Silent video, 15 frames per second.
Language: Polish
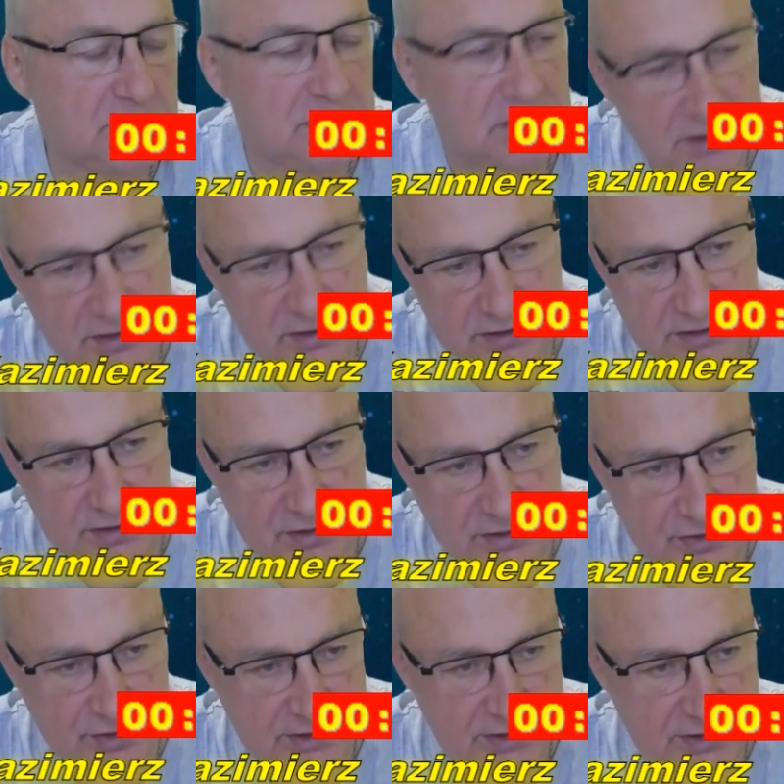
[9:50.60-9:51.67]

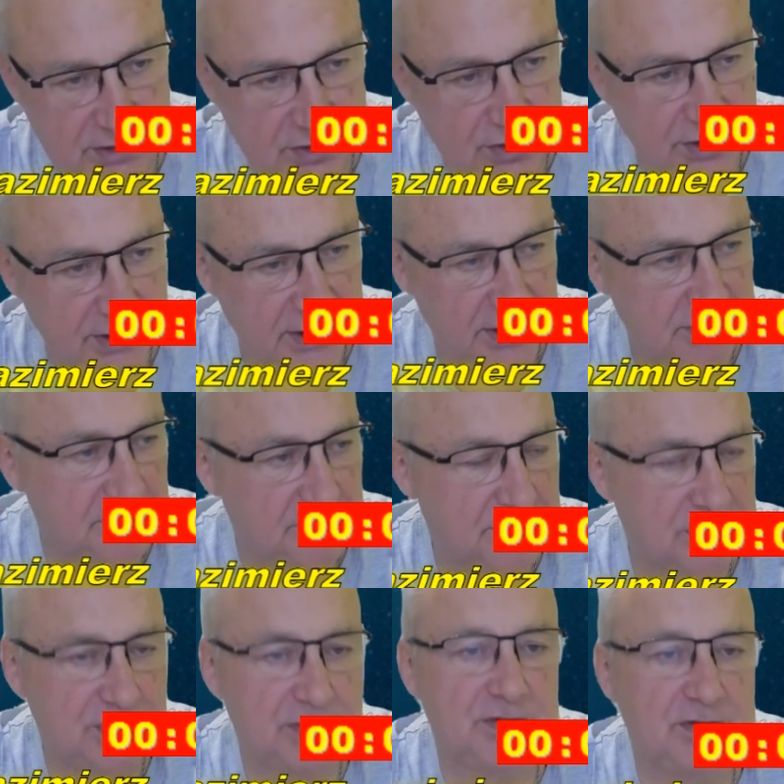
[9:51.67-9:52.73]
skoczek C4, bo
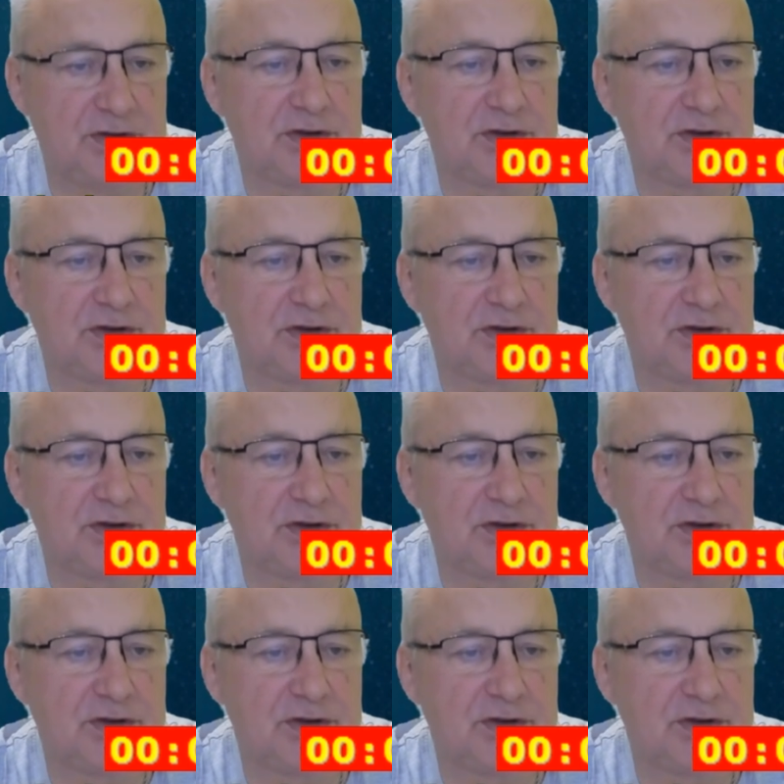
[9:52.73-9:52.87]
będzie wisiał.